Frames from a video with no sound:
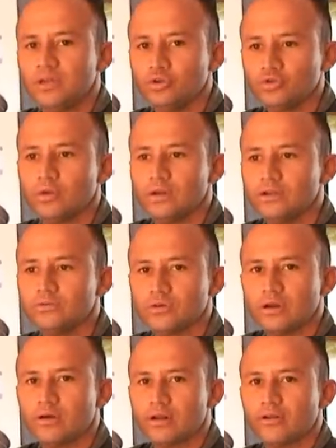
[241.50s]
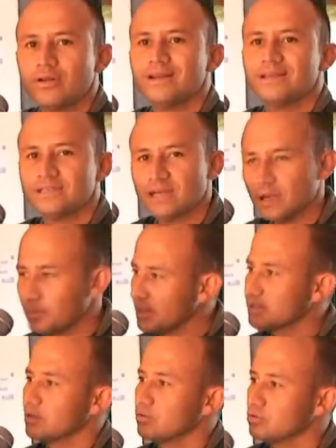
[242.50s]
los cuales nos colaboraron a iniciar la
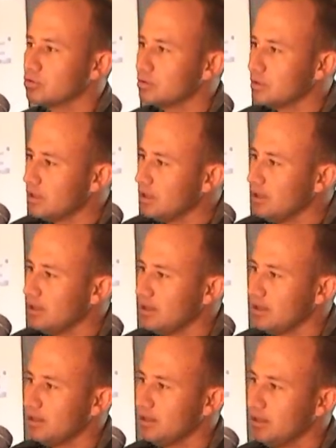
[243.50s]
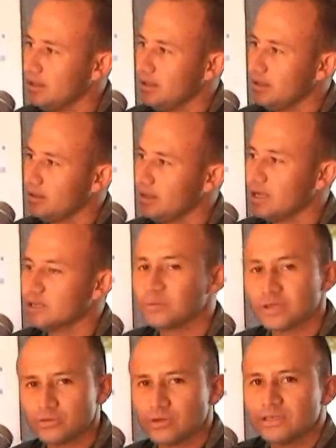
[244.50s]
persecución de las
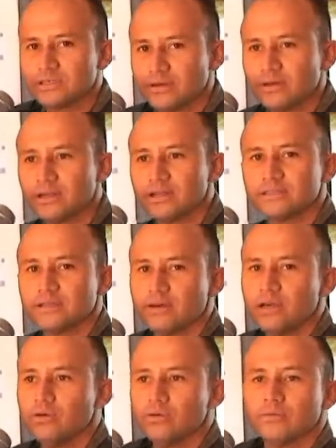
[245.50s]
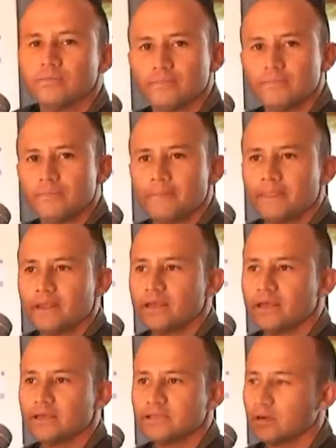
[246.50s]
personas que iban en este vehículo.
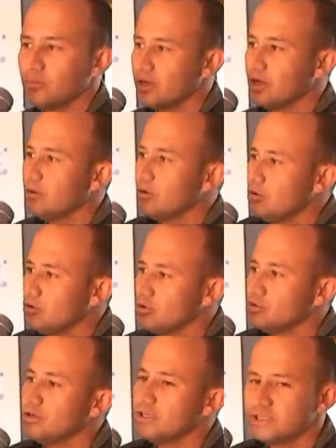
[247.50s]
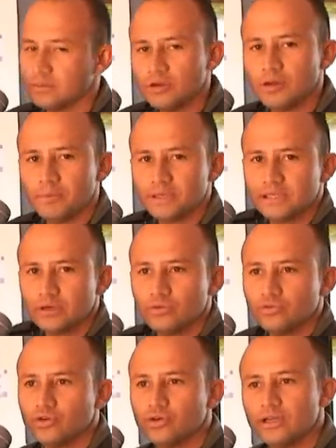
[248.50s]
Eh, se comunicamos con nosotros, iniciamos la
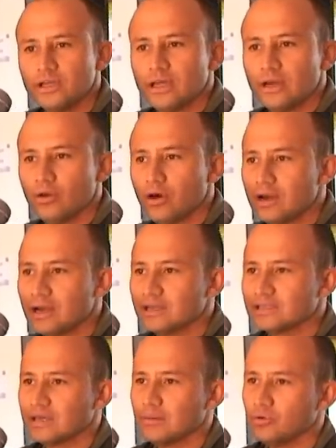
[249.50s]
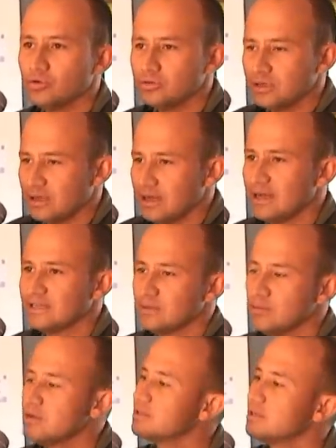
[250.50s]
persecución y eh, los alcanzamos, eh, les
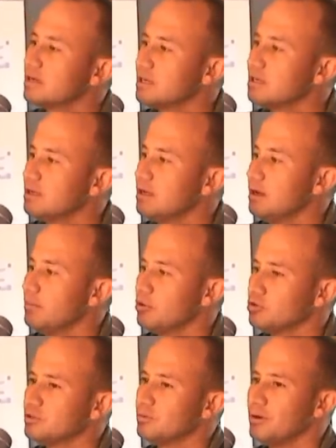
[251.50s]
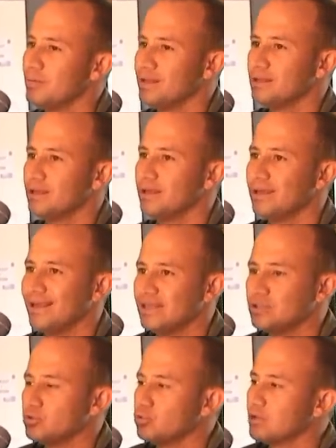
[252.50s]
hacemos el cierre aproximadamente
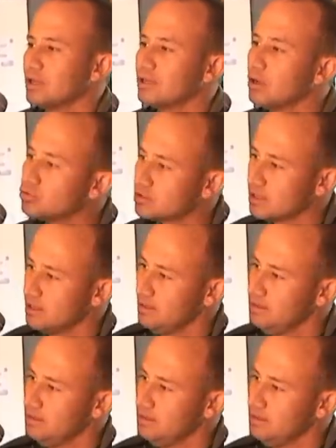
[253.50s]
en su tatausa,